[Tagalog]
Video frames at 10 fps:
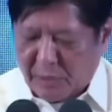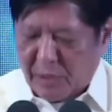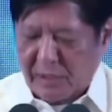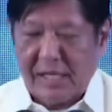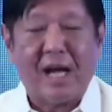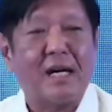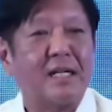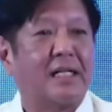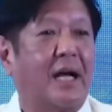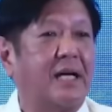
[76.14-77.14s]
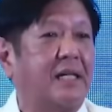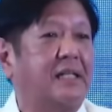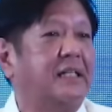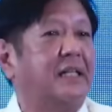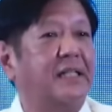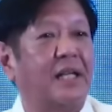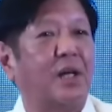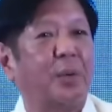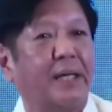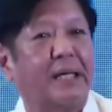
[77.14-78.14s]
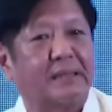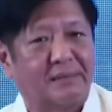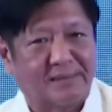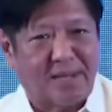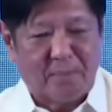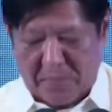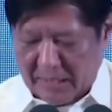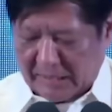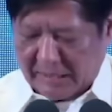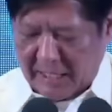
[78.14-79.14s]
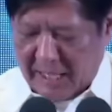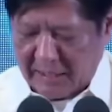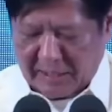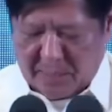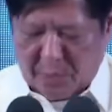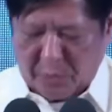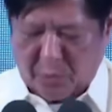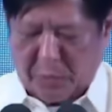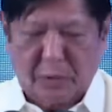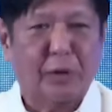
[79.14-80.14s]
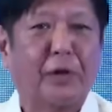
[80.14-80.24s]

Marcos then declares that the rule of law must be upheld in a democratic country.